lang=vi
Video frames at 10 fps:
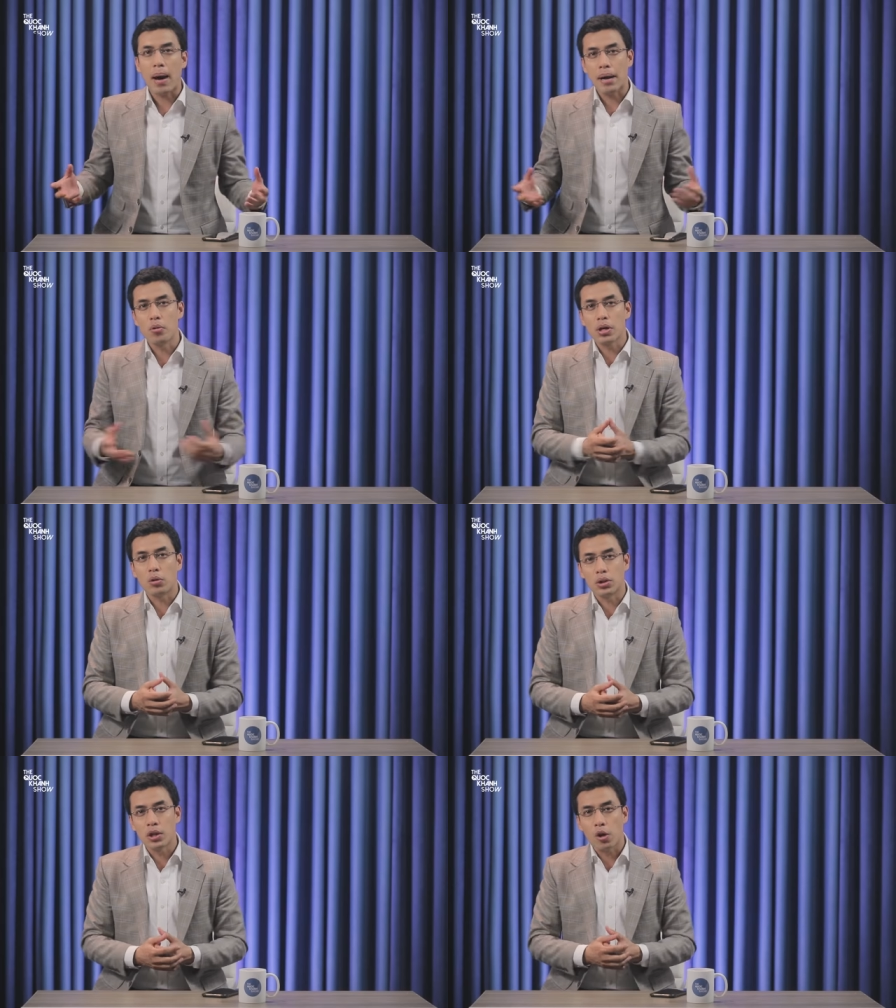bạn muốn
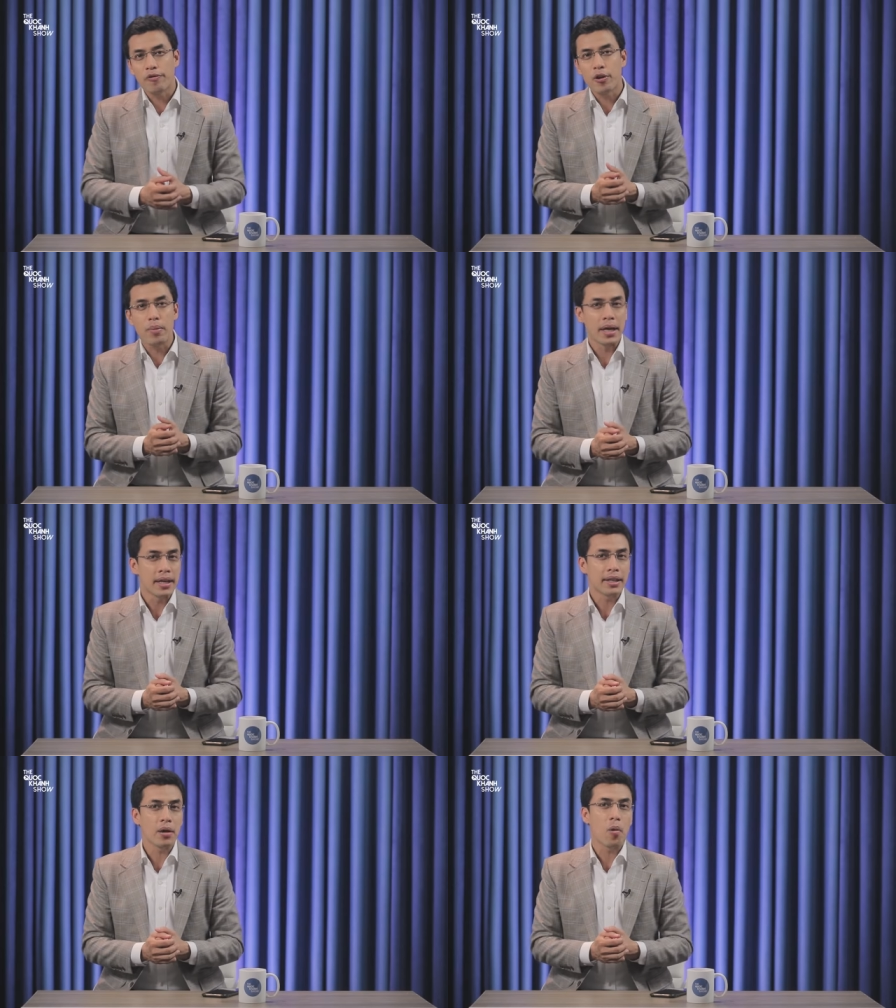đầu tư cổ phiếu
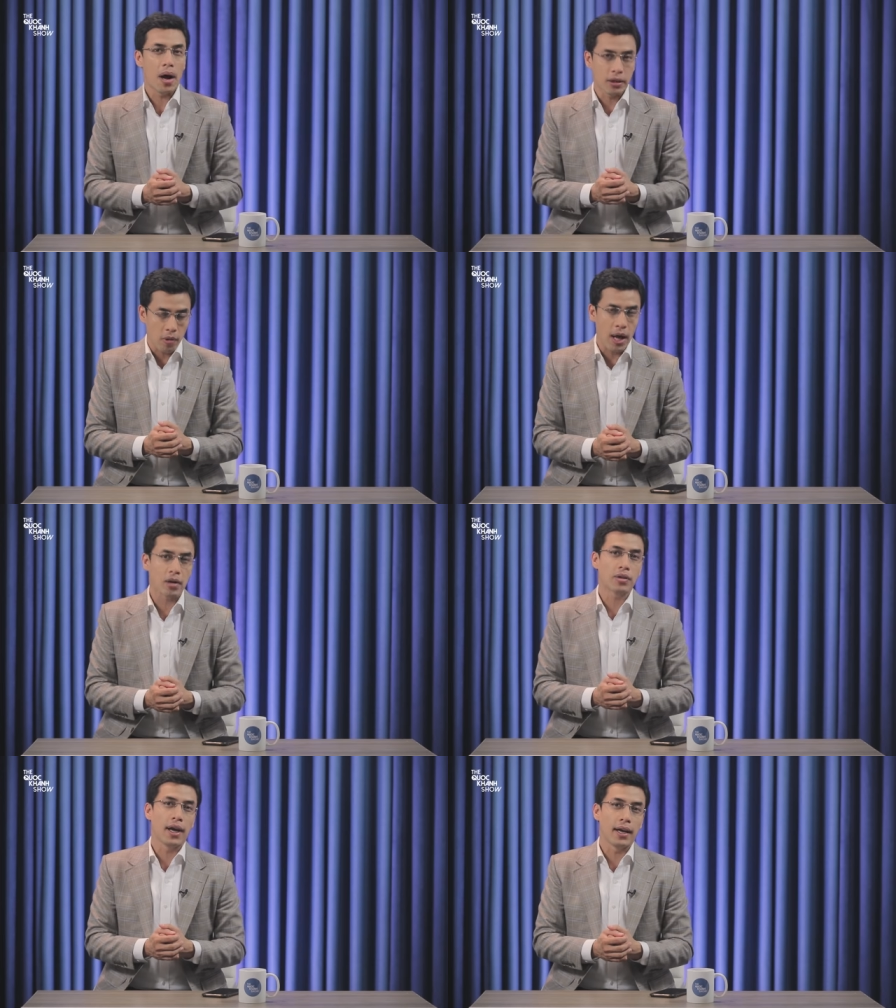Mỹ thì hoàn
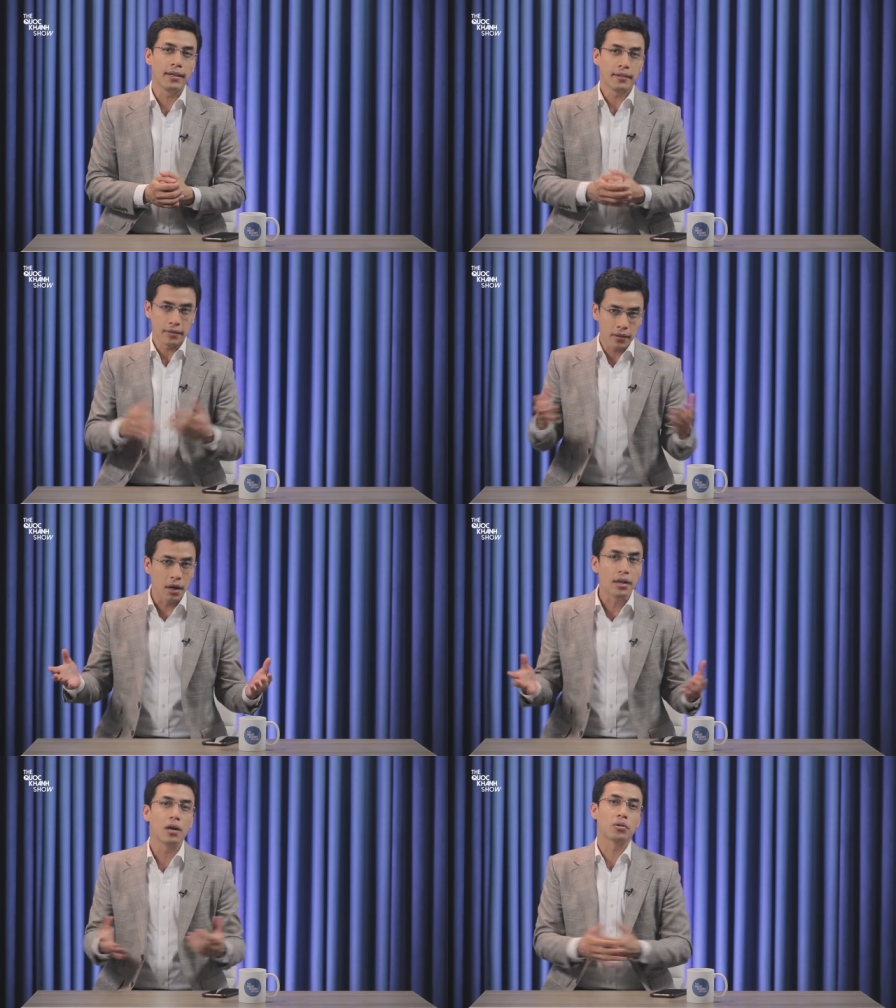toàn có thể
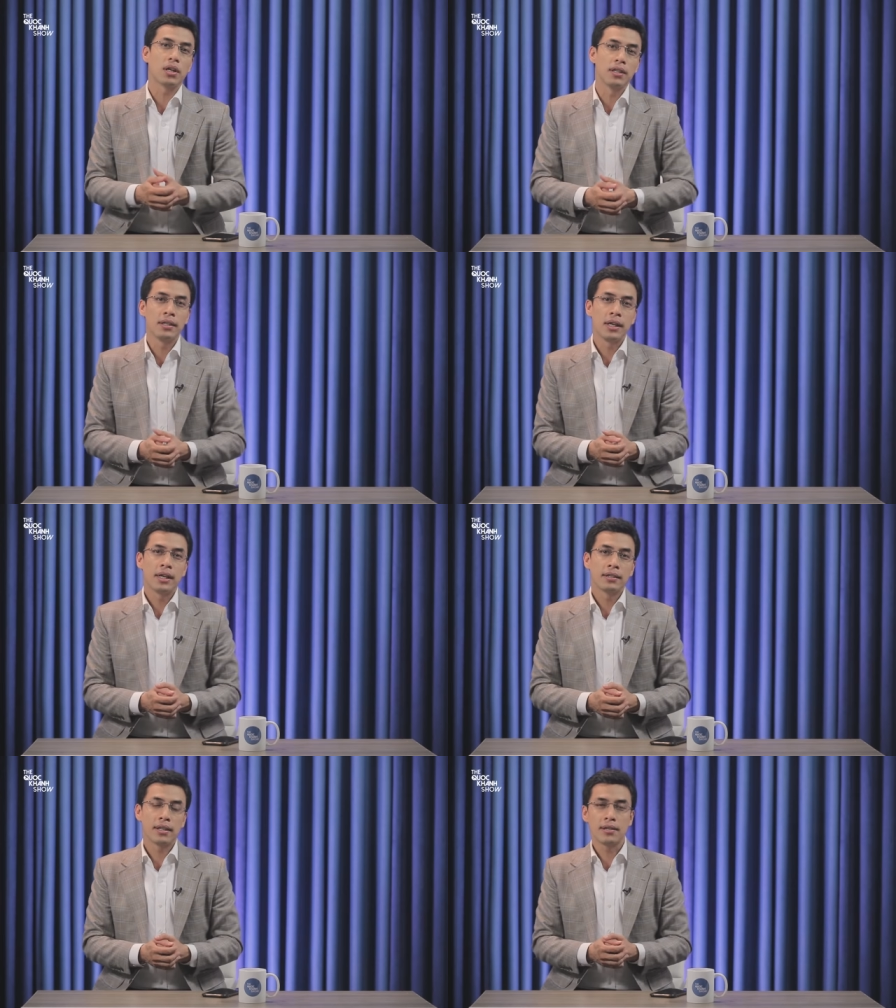thử đầu tư
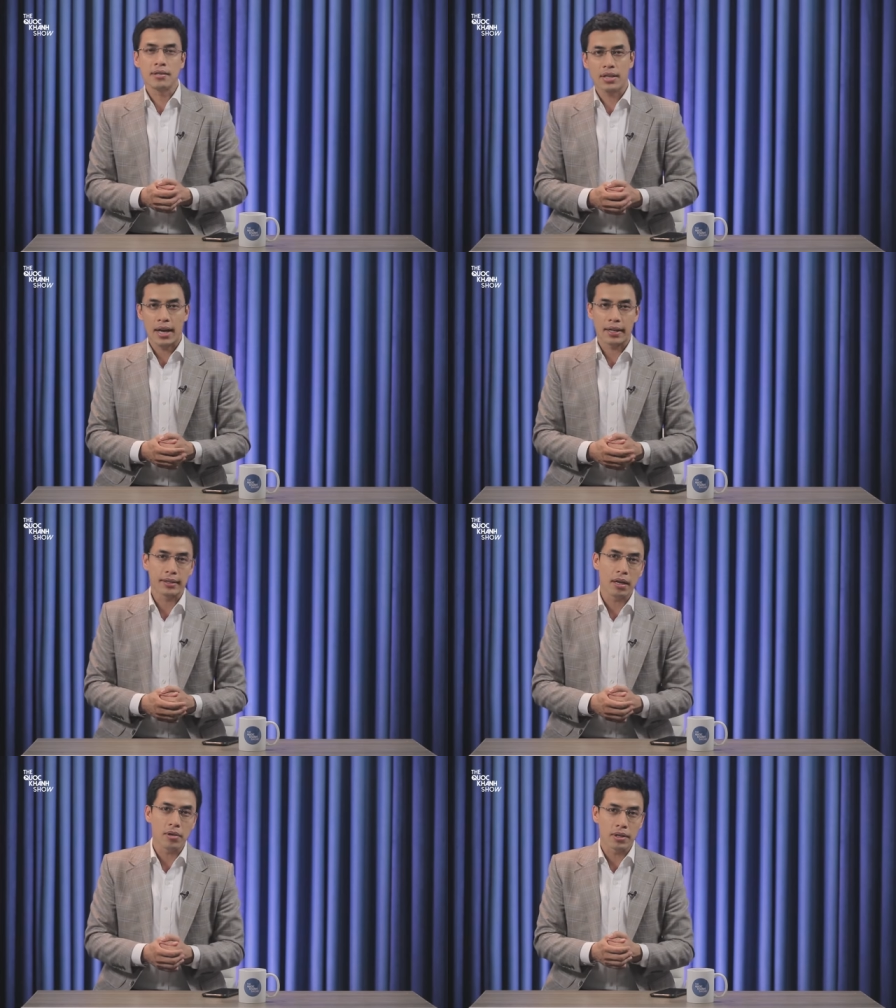trên
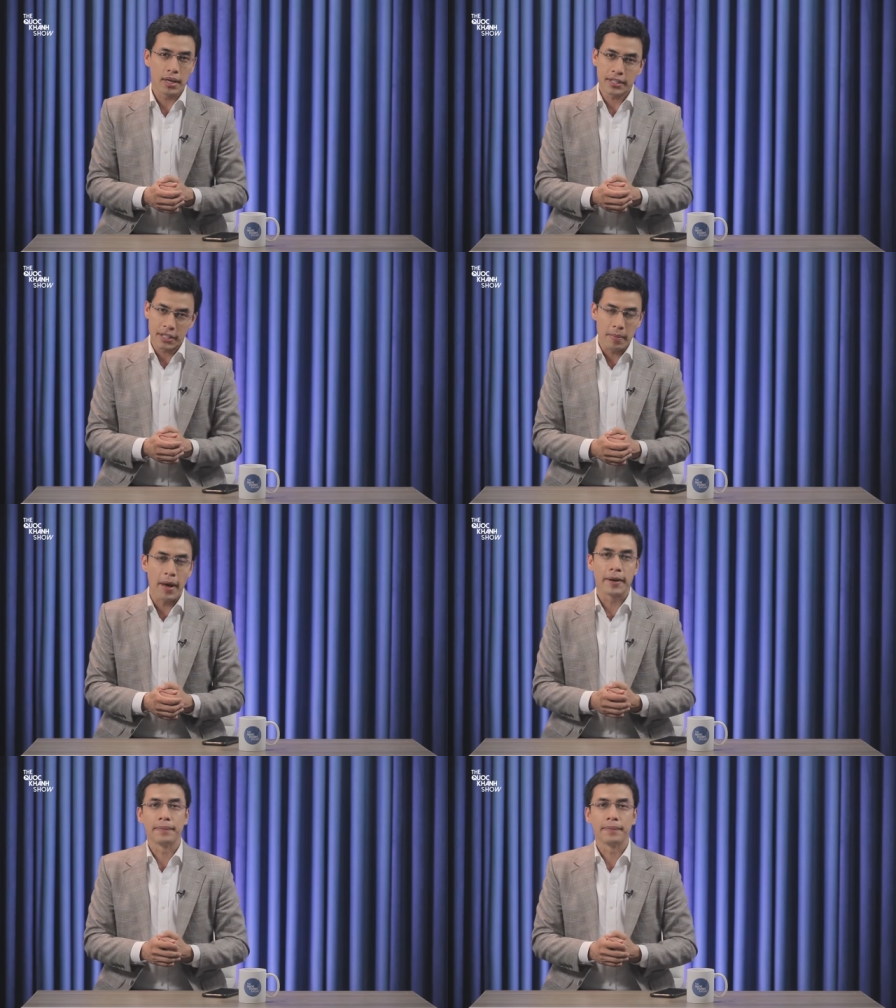sàn giao dịch XTB.